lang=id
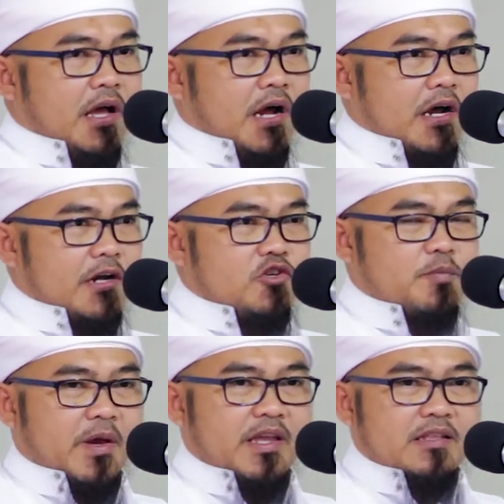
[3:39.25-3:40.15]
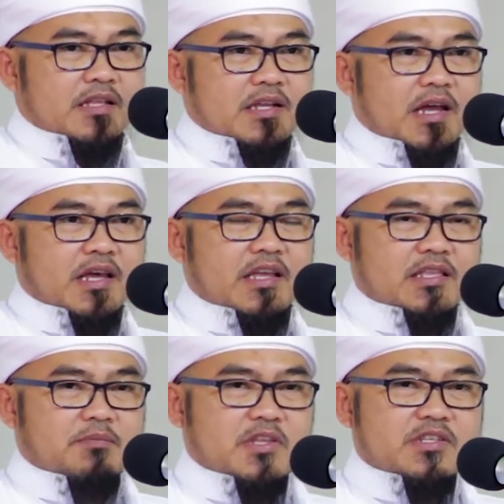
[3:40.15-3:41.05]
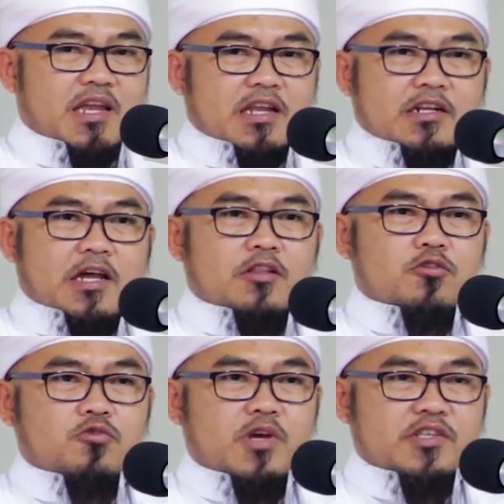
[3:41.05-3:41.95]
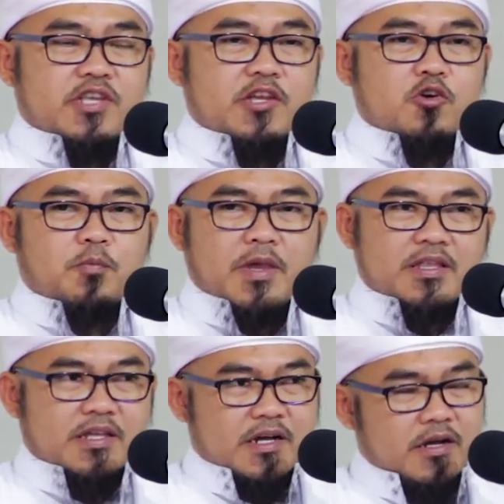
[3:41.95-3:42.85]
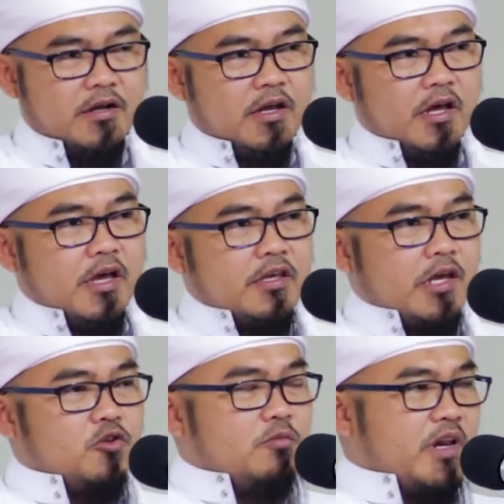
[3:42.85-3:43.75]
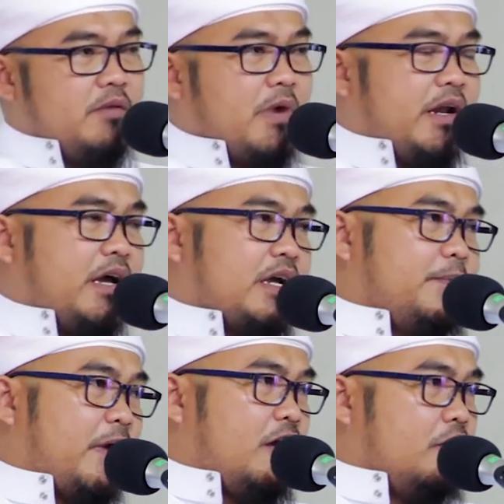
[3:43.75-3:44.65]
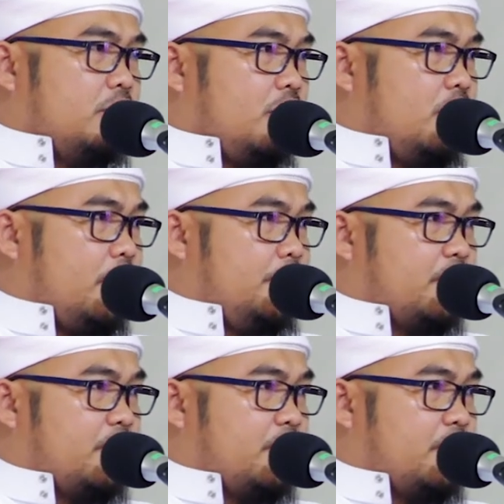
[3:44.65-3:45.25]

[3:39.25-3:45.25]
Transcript: agar supaya tatkala kita menjalankan tugas hidup kita yaitu beribadah kepada Allah